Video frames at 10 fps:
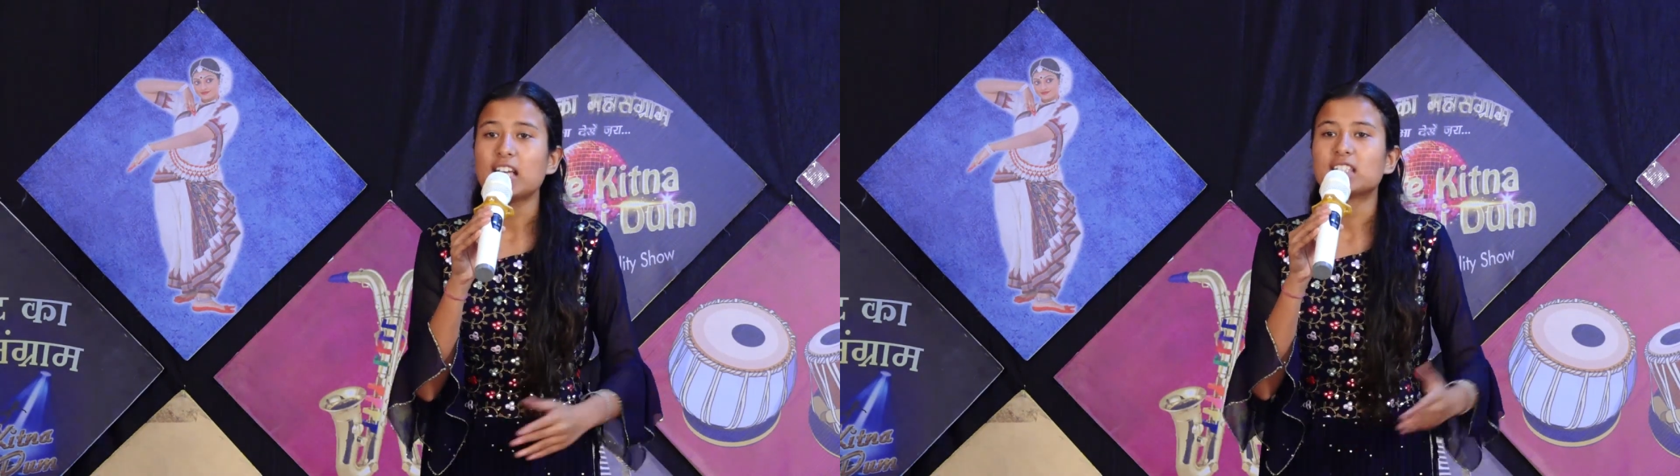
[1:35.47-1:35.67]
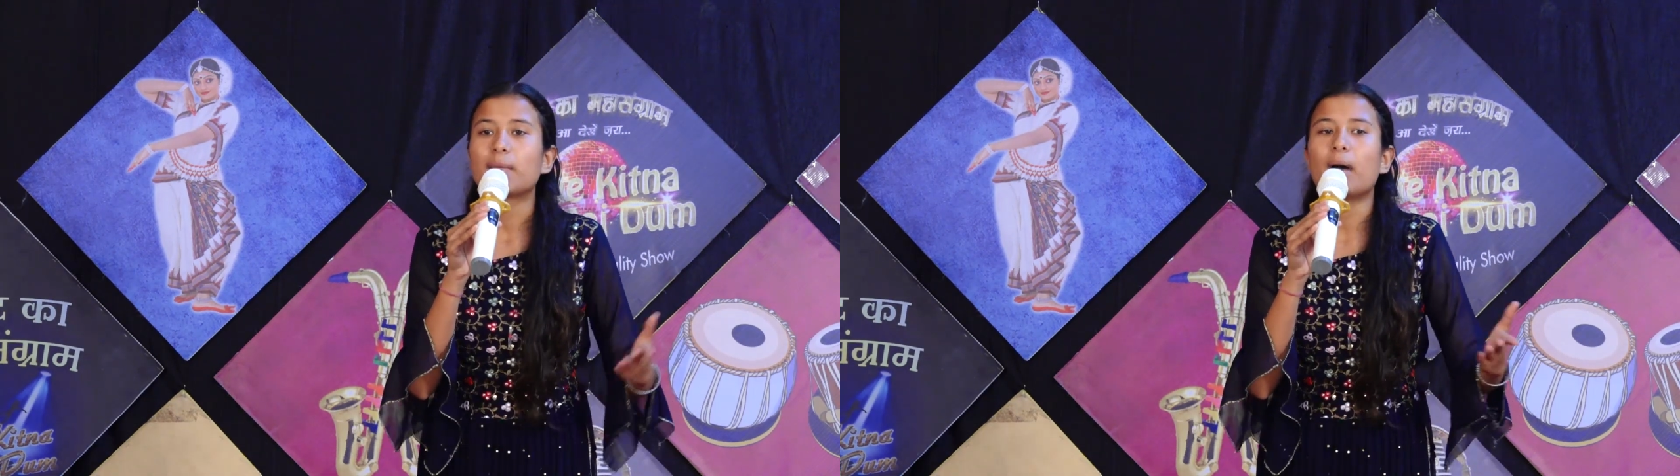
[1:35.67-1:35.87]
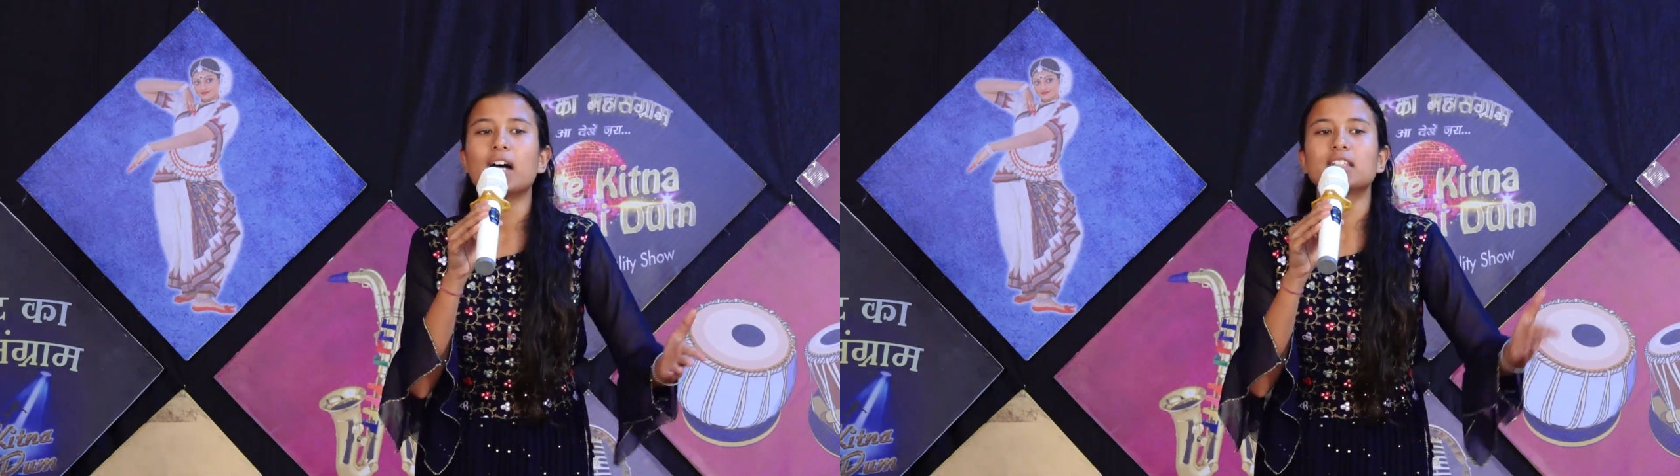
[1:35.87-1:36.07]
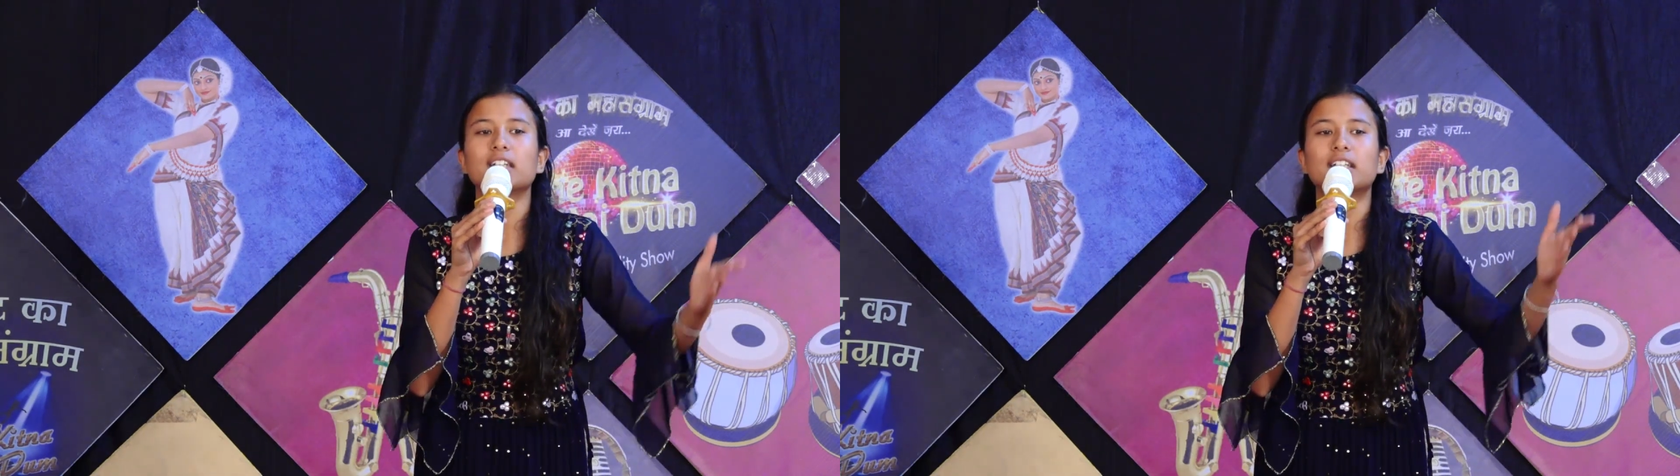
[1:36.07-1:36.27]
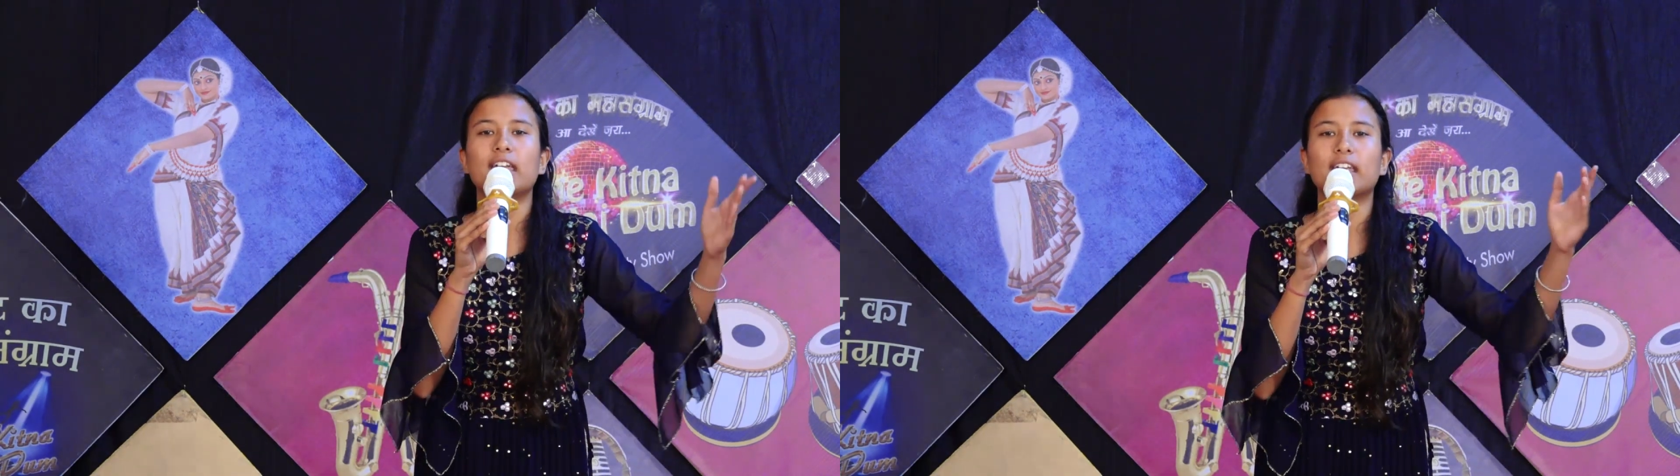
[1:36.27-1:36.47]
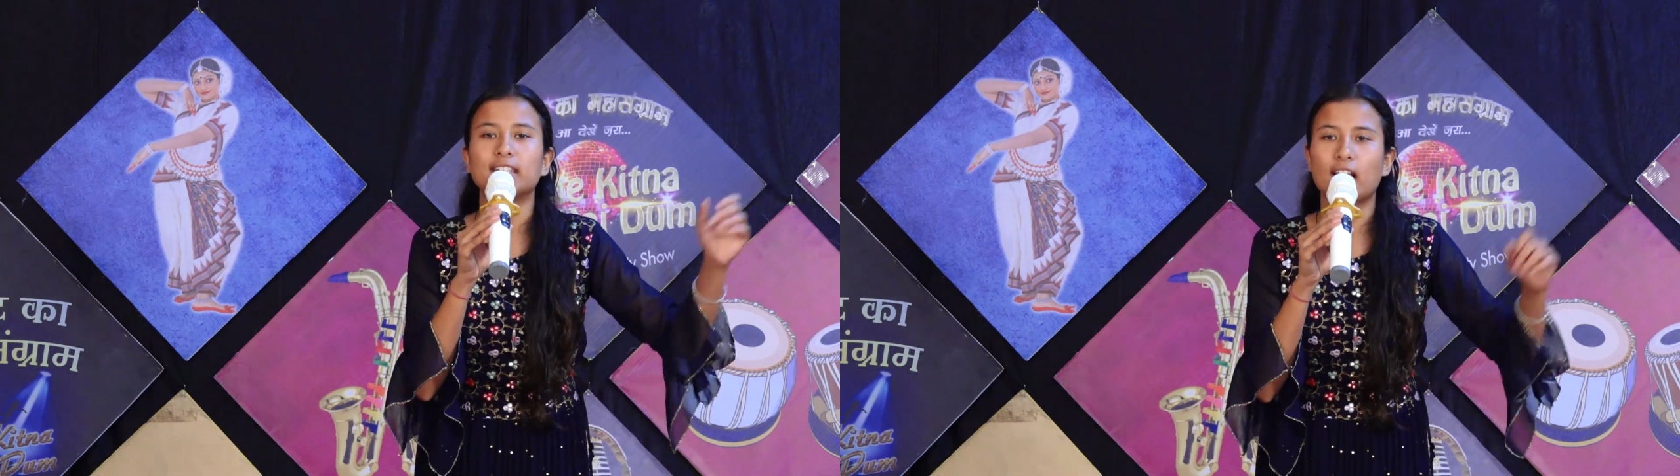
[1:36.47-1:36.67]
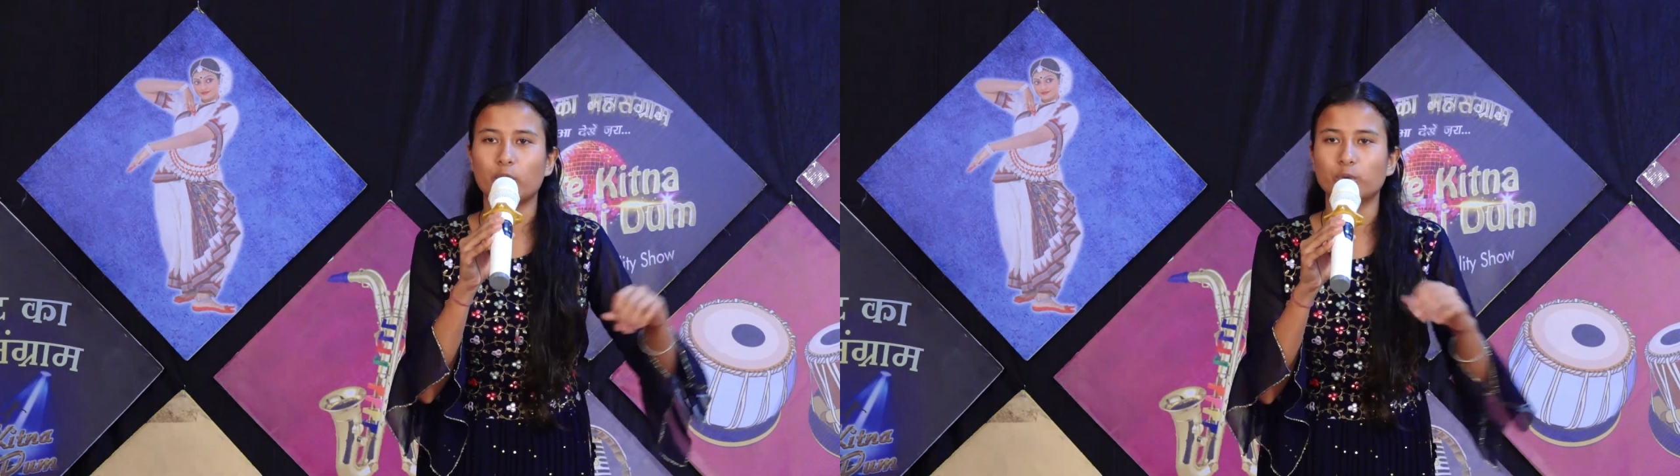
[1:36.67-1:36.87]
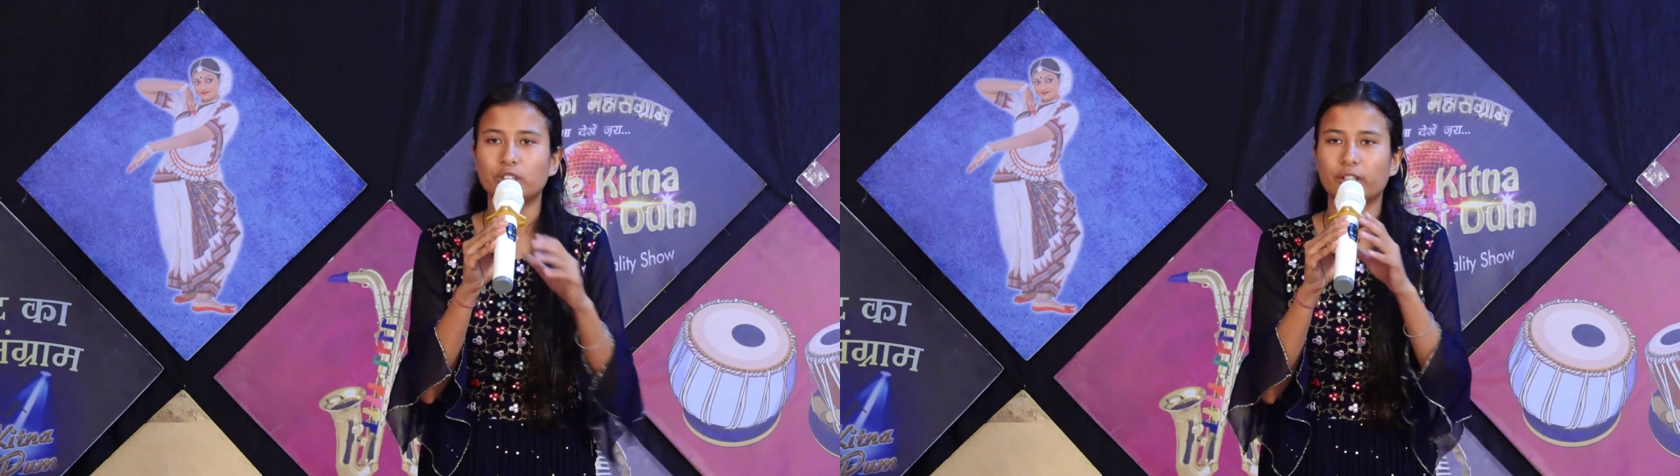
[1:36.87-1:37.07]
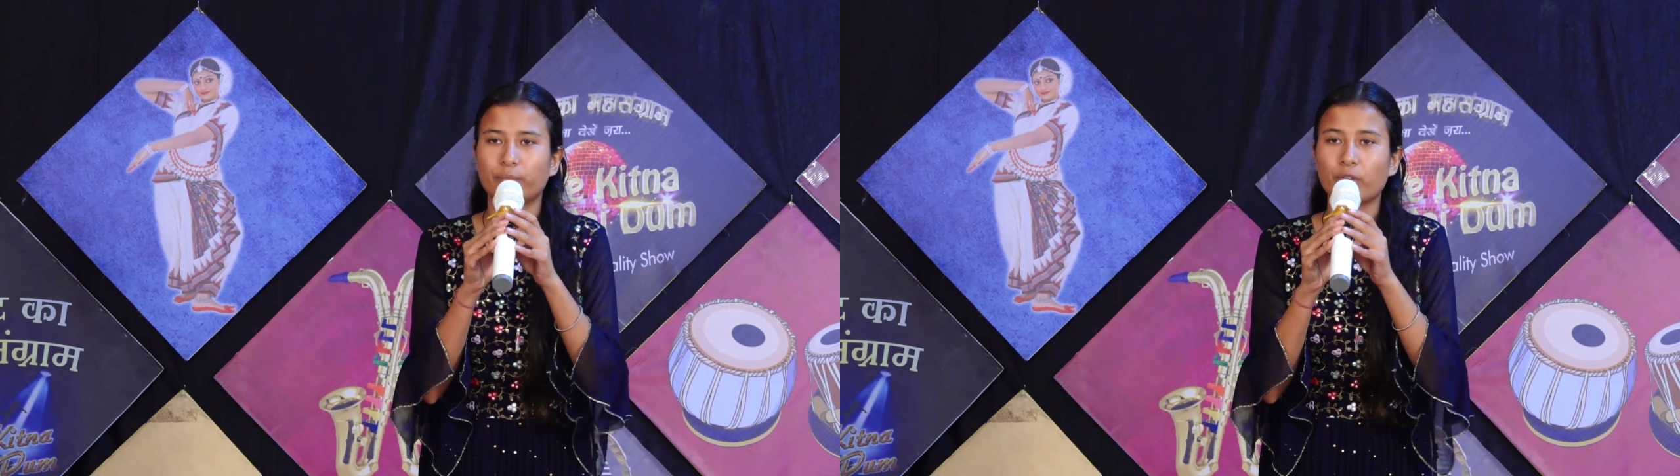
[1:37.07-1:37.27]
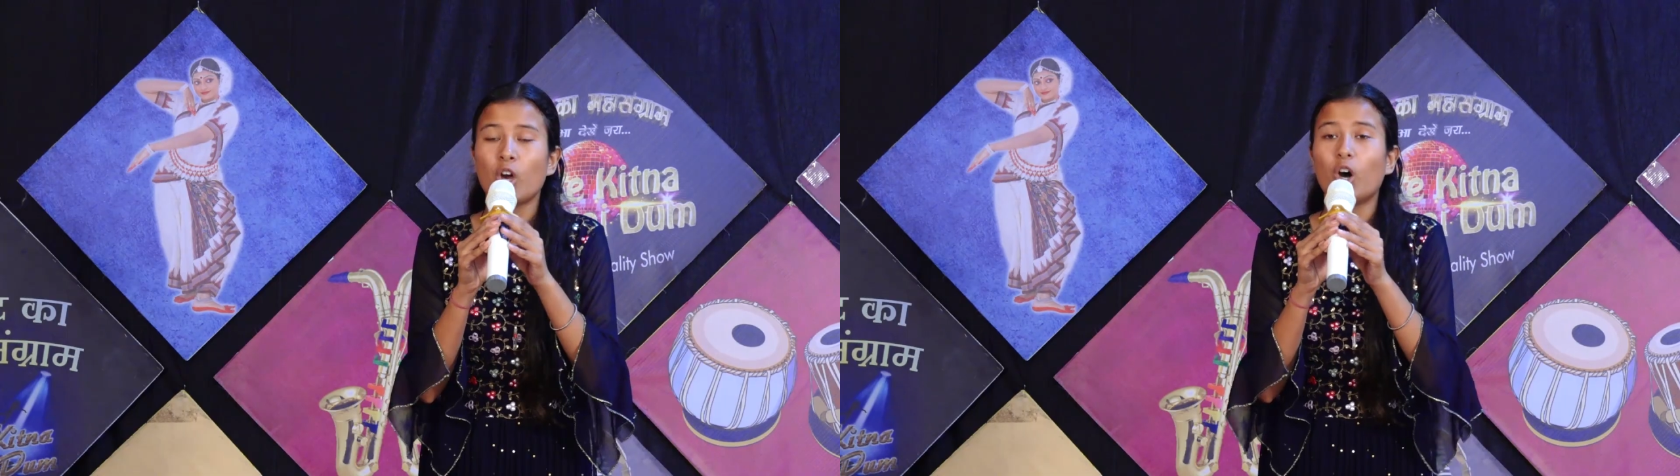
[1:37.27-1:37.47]
समाज के ठेकेदारों से
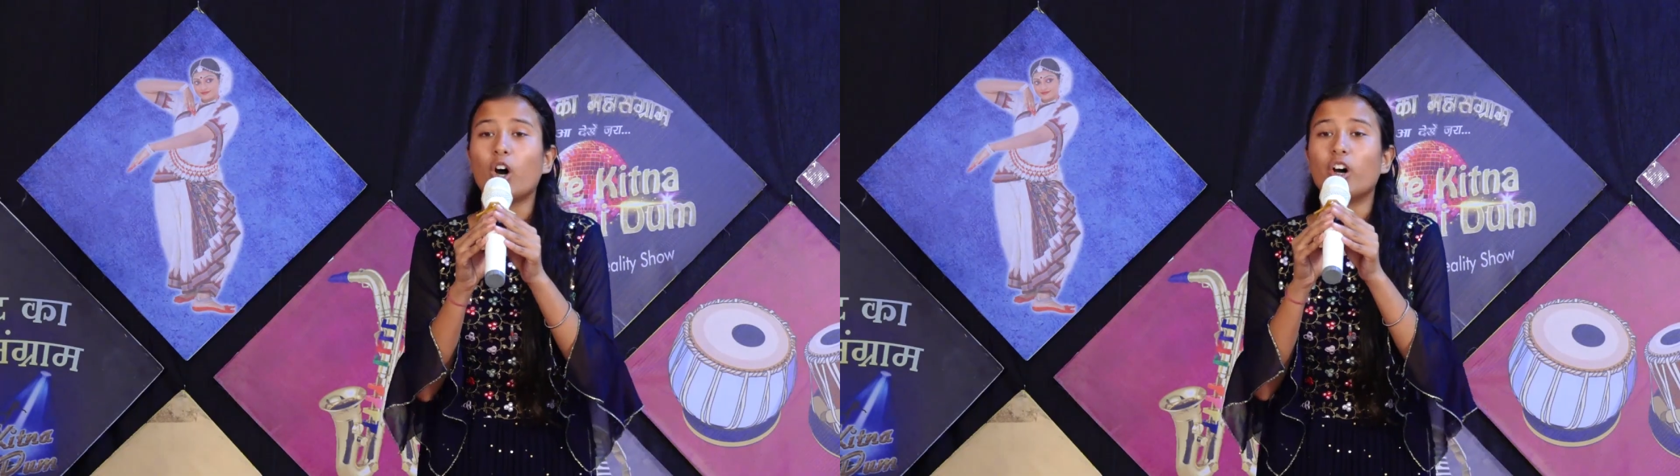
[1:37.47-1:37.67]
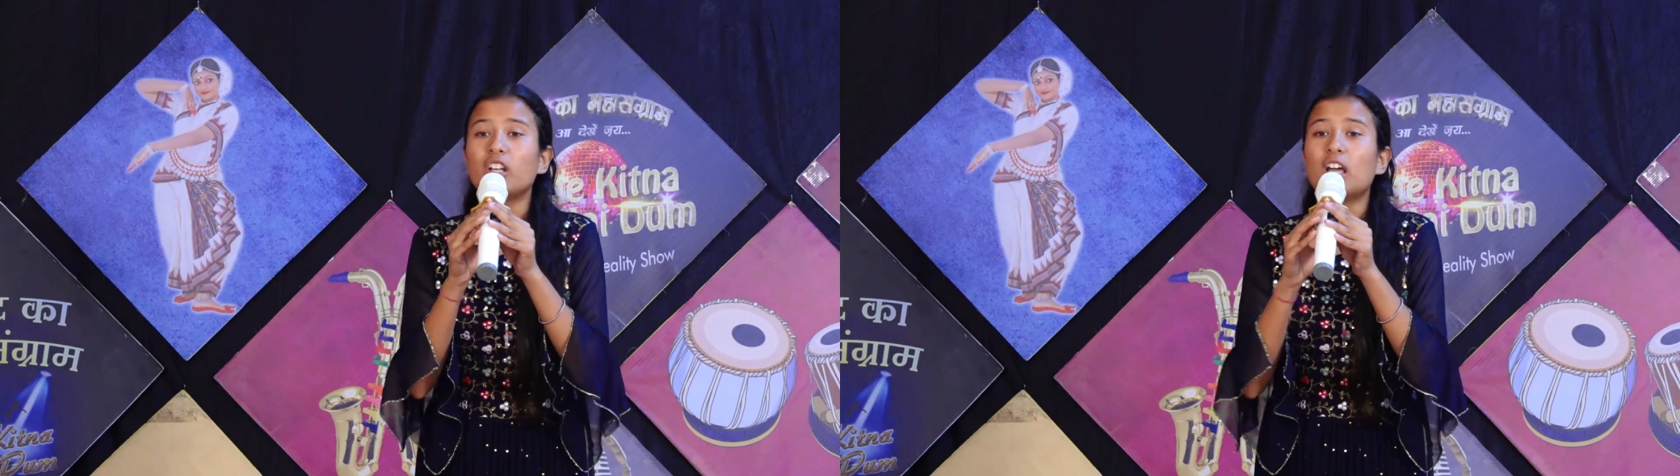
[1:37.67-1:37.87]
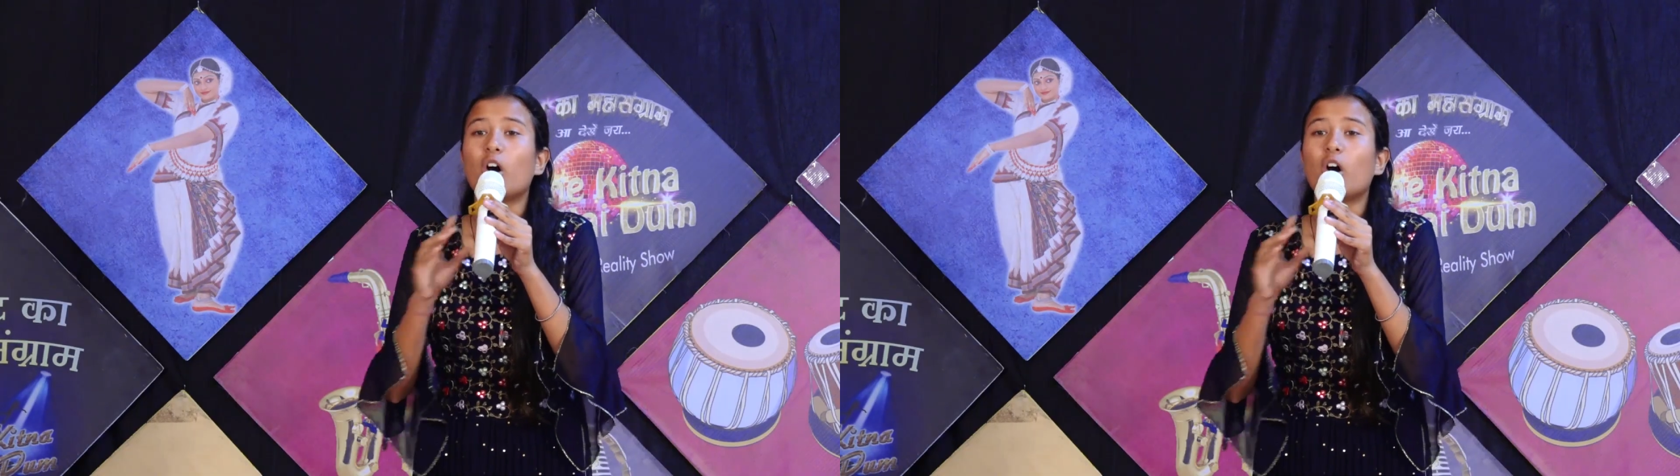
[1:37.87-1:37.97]
और